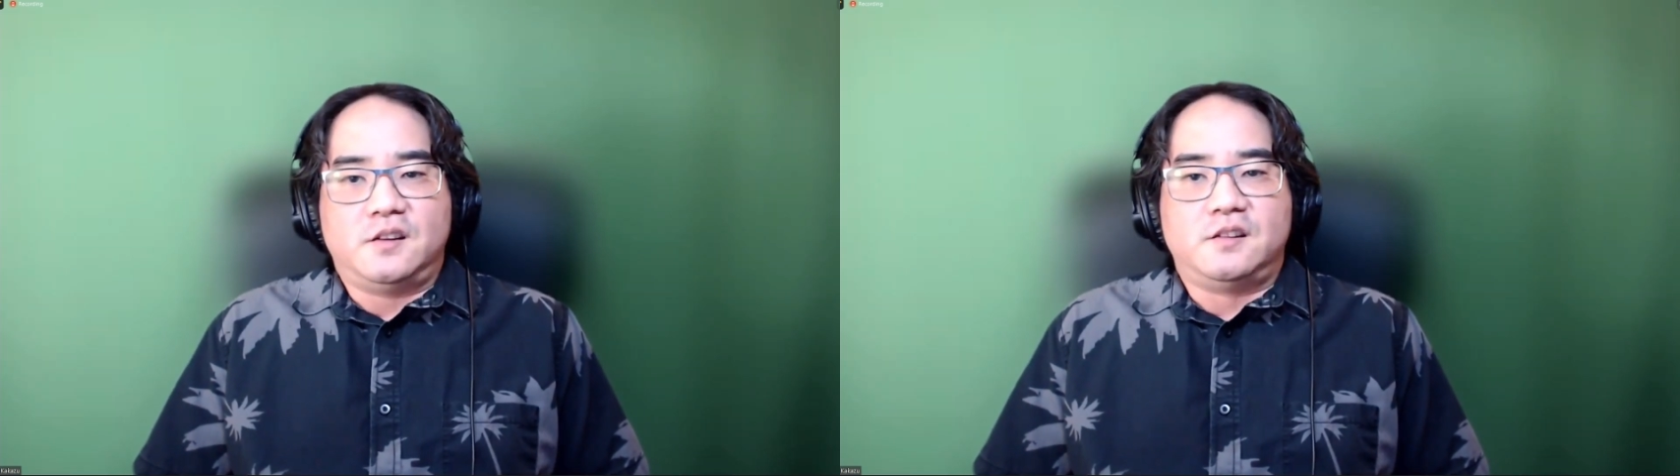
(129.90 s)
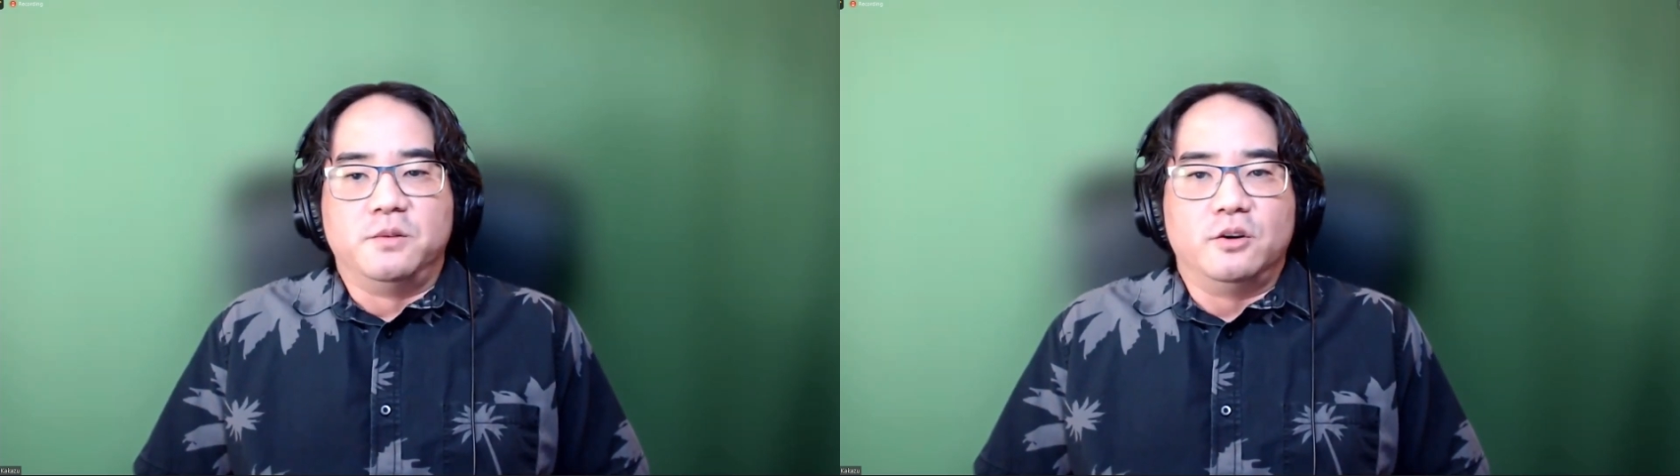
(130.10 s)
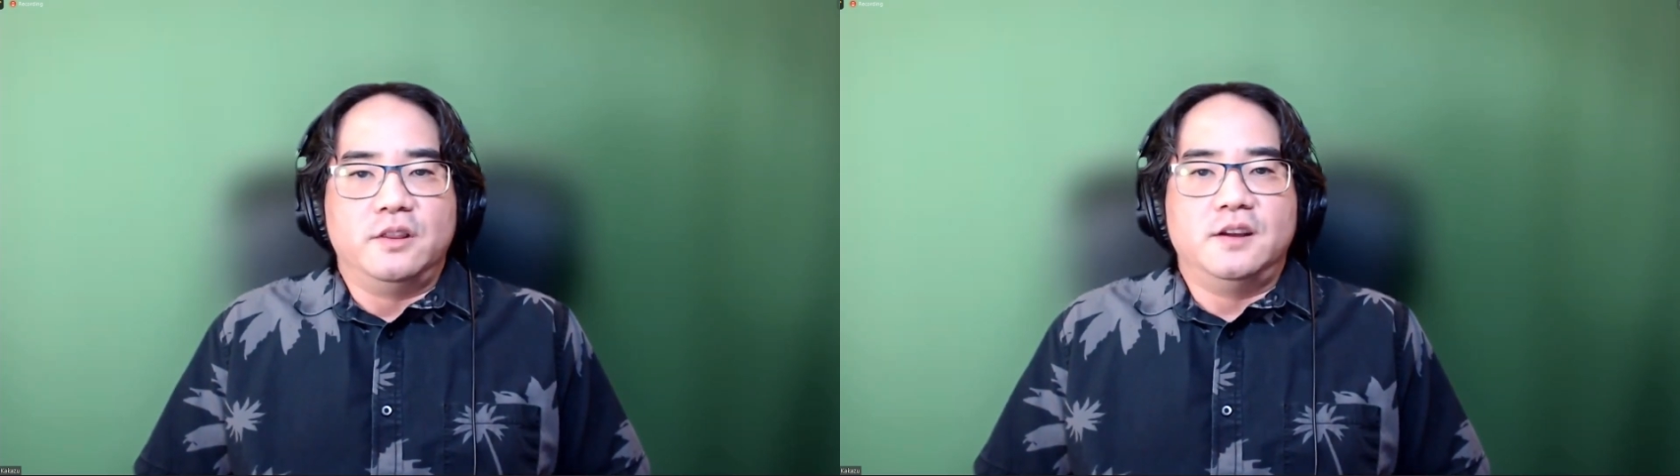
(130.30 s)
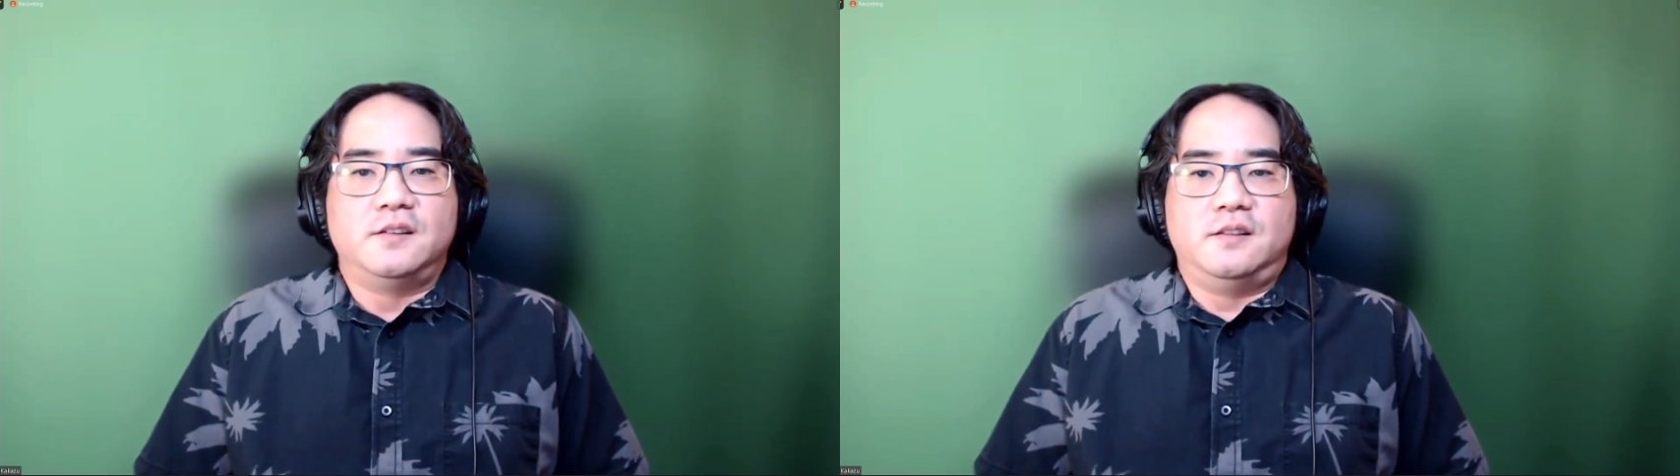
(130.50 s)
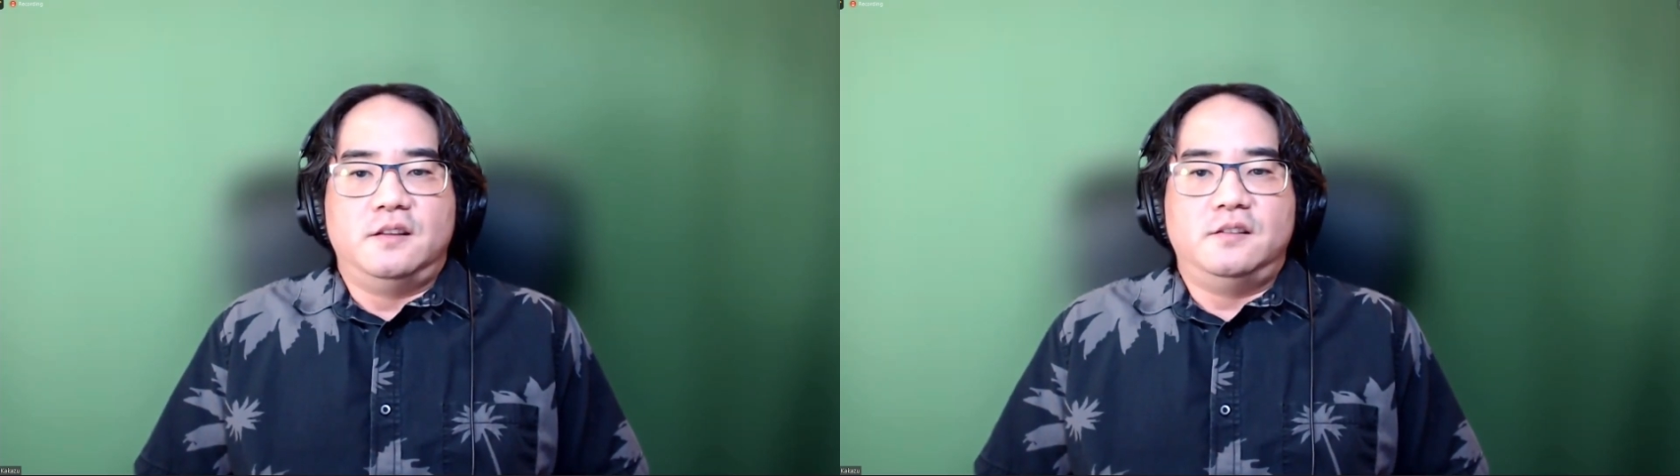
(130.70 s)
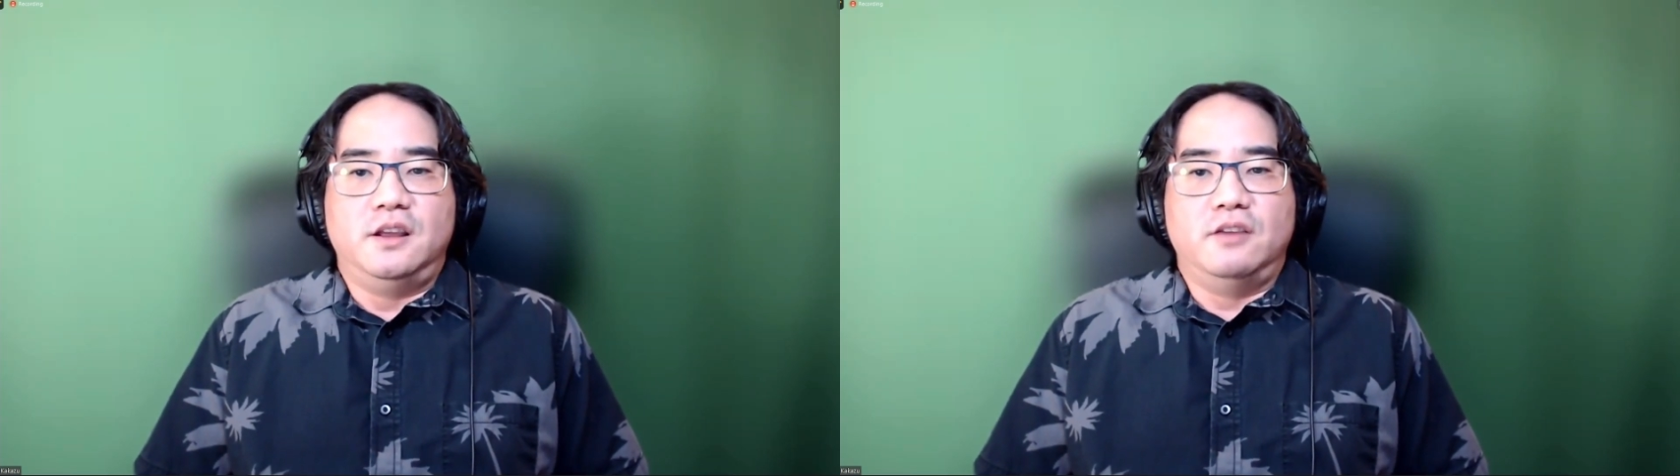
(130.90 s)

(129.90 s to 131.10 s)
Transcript: ついて、えー、